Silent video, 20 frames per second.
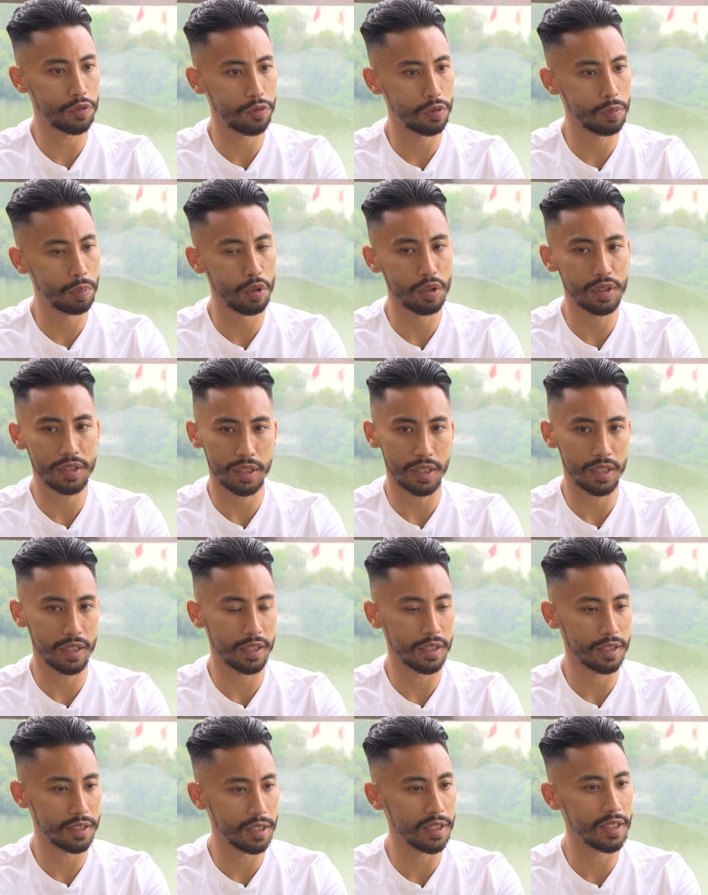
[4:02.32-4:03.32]
Tôi hy vọng sẽ
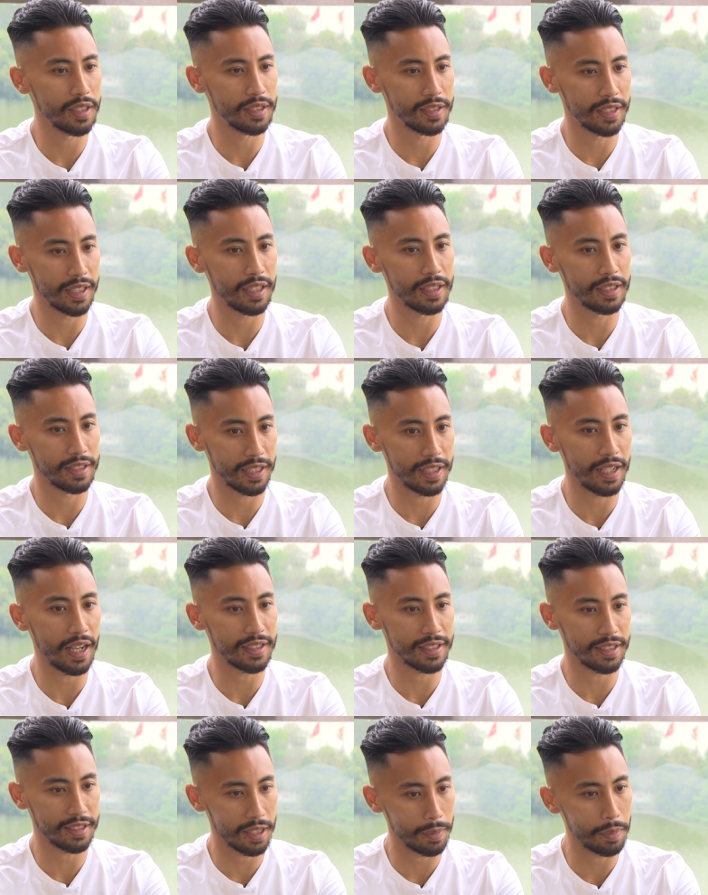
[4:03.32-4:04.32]
đạt được mục tiêu của bản
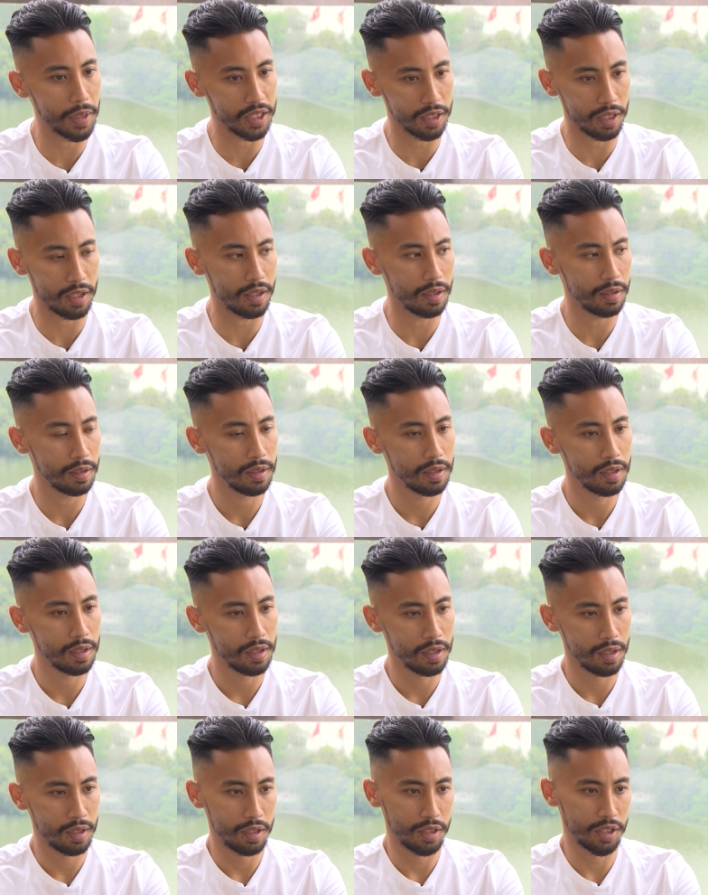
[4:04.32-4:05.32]
thân trong thời gian có mặt tại
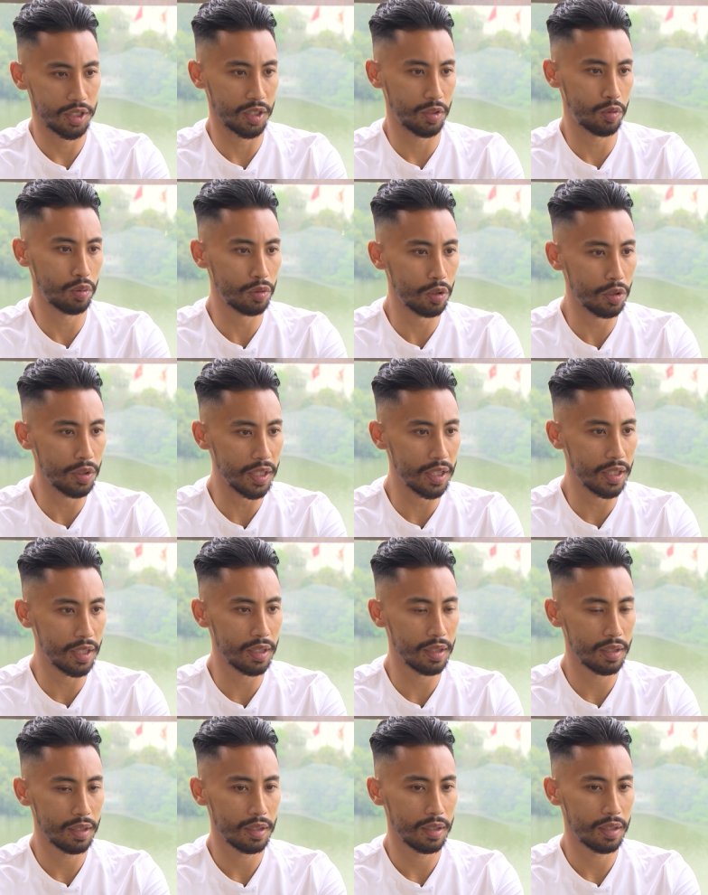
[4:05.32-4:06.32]
đây. Tôi
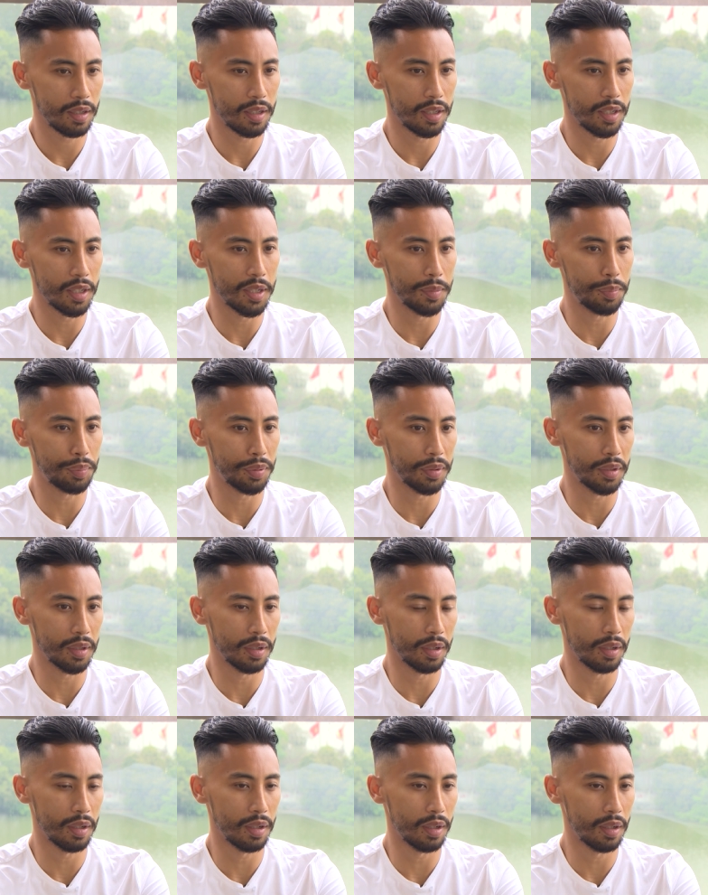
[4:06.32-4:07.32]
luôn biết mình phải chắt chiu
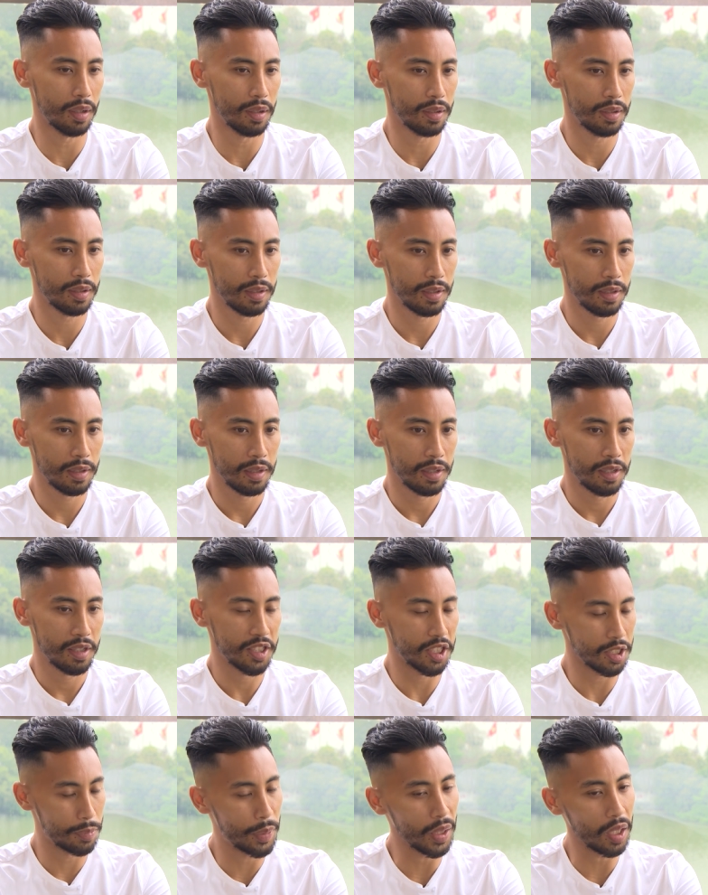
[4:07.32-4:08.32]
cơ hội và cải
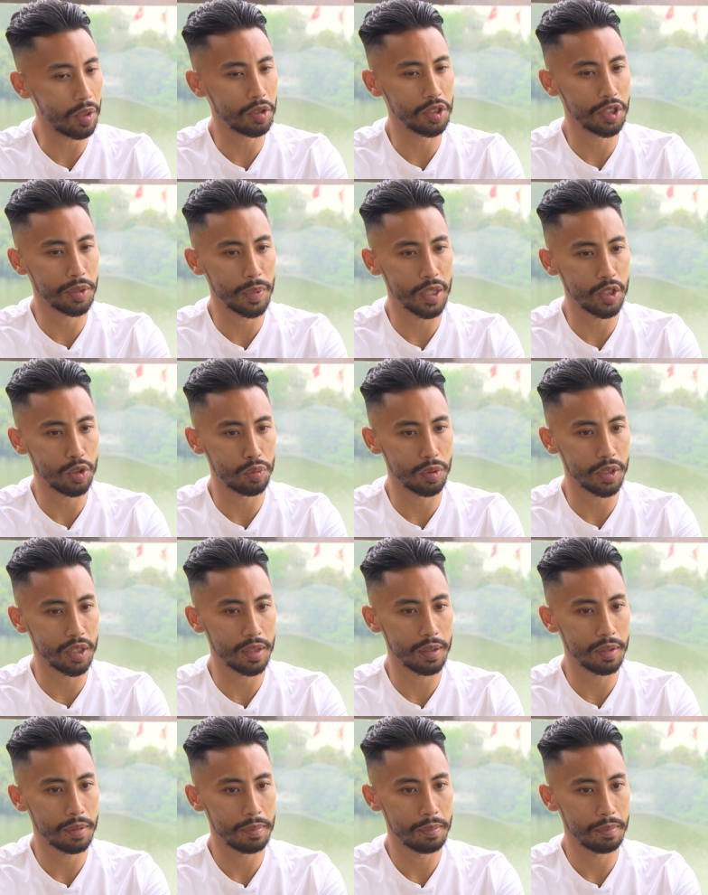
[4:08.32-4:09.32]
thiện những gì còn thiếu sót.
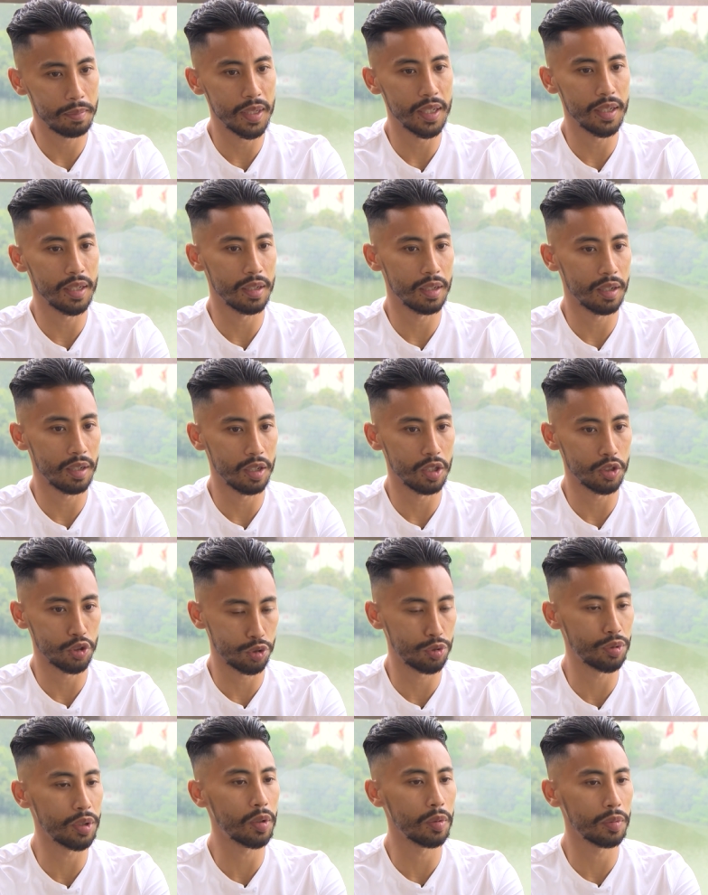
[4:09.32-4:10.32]

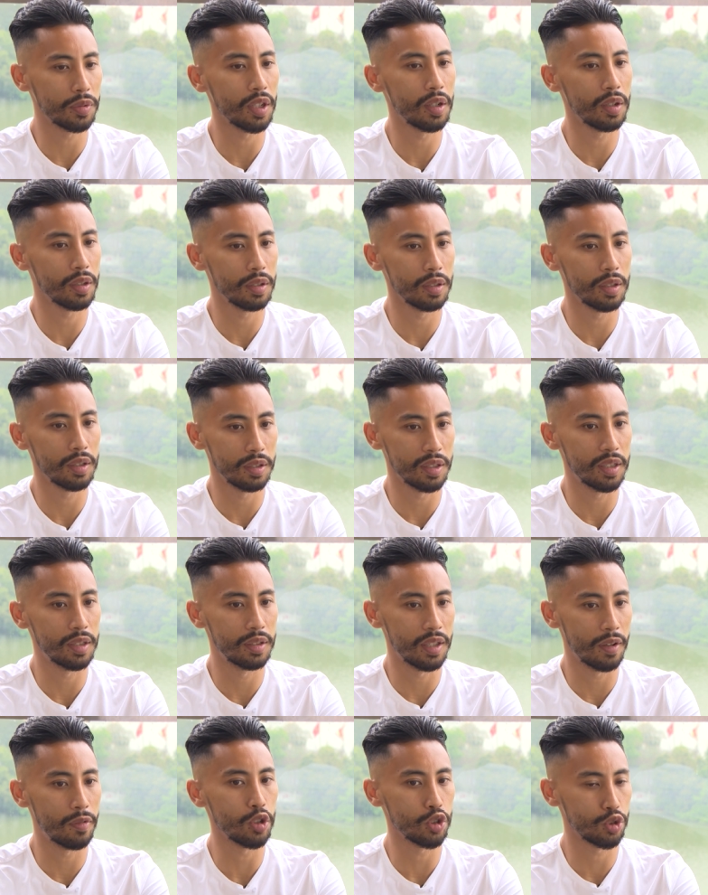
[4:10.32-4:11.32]
Gia đình luôn đứng phía
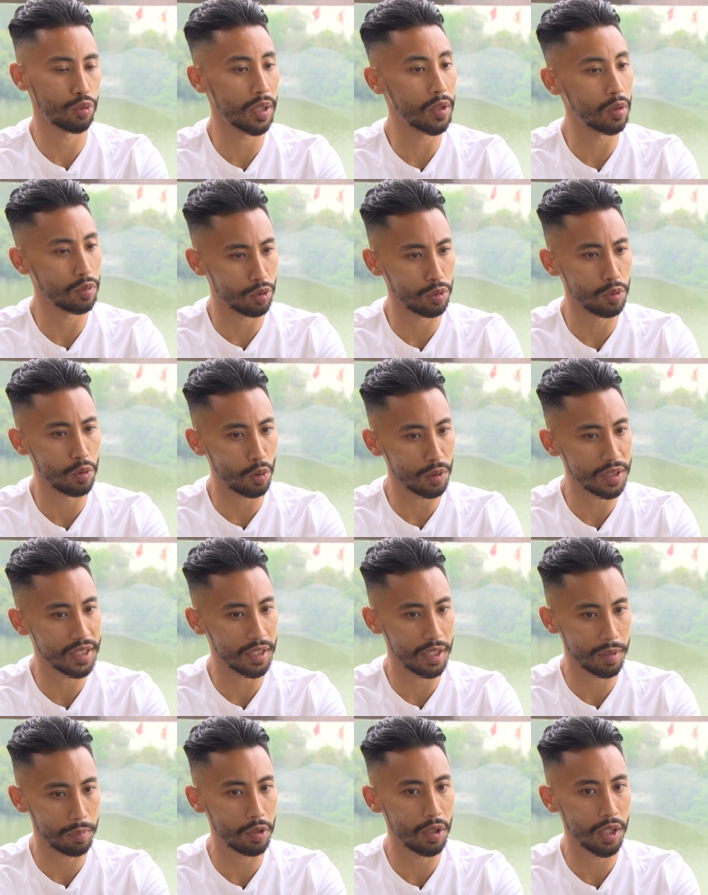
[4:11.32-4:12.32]
sau tôi để
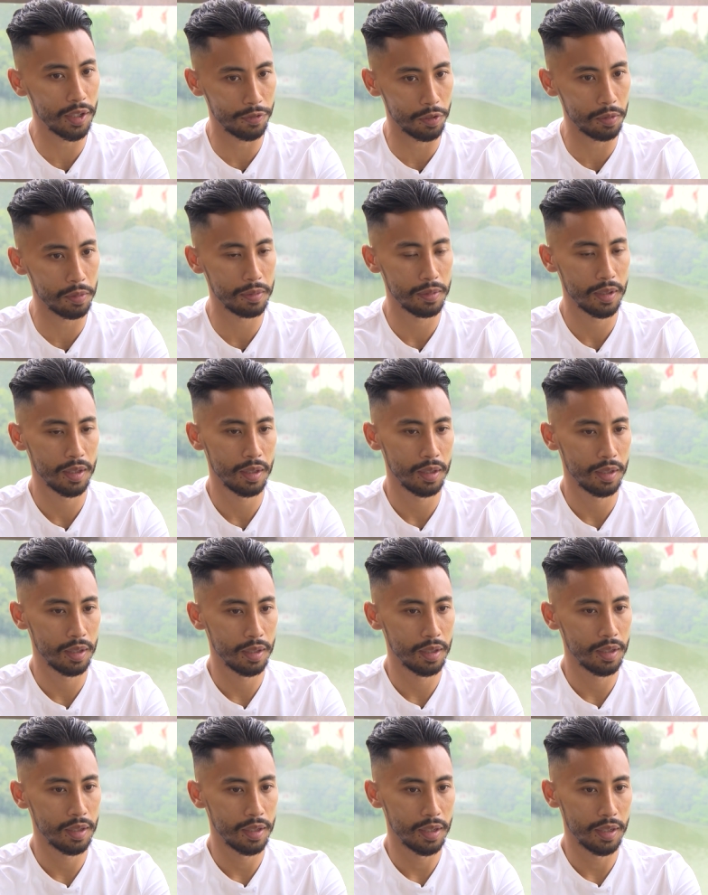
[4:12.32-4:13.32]
tôi có thể thực hiện ước
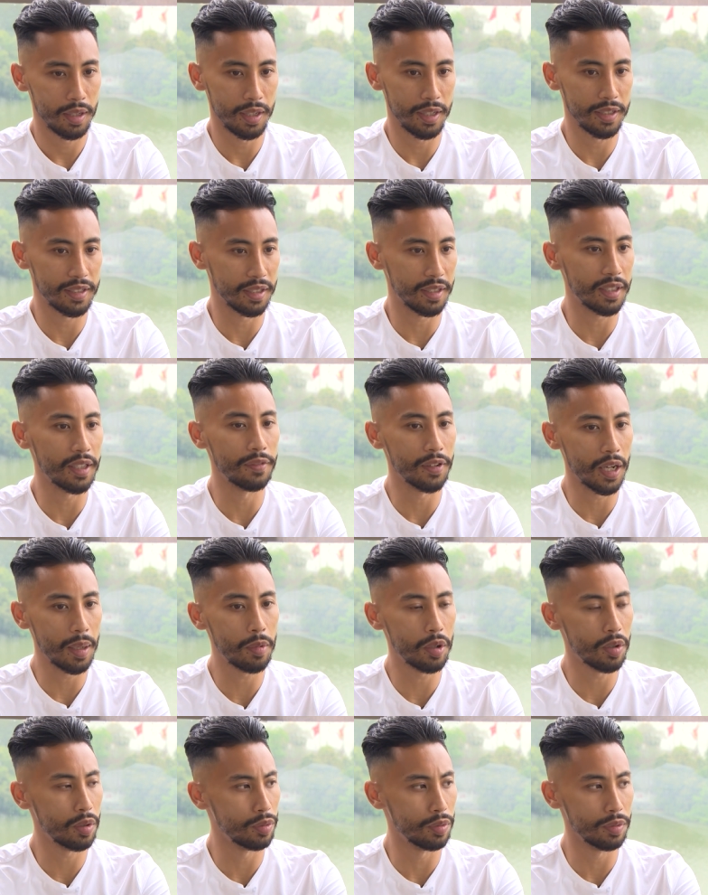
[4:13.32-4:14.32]
mơ. Tôi thực sự
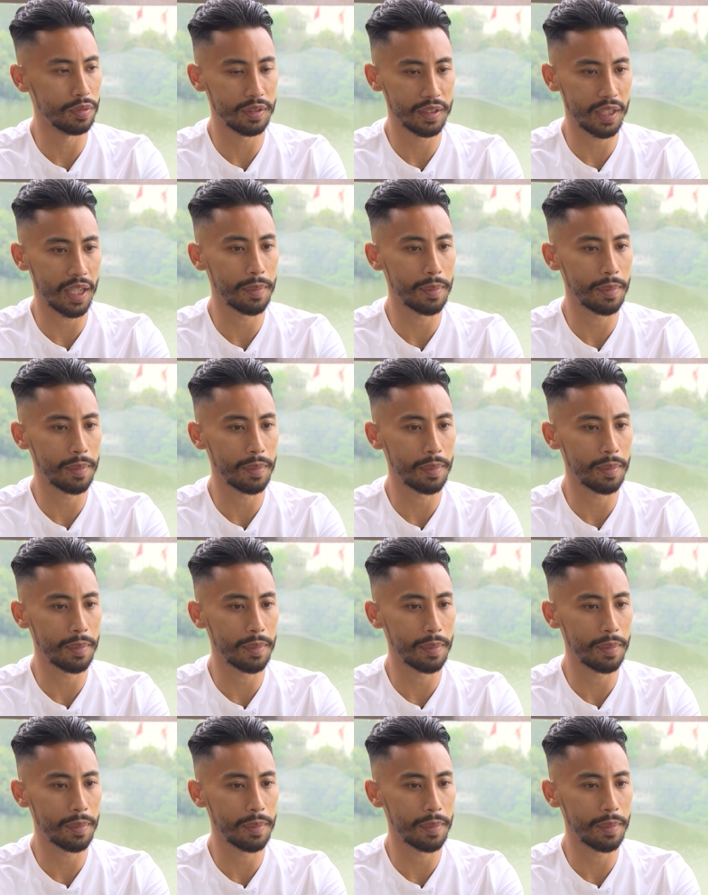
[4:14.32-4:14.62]
hạnh phúc.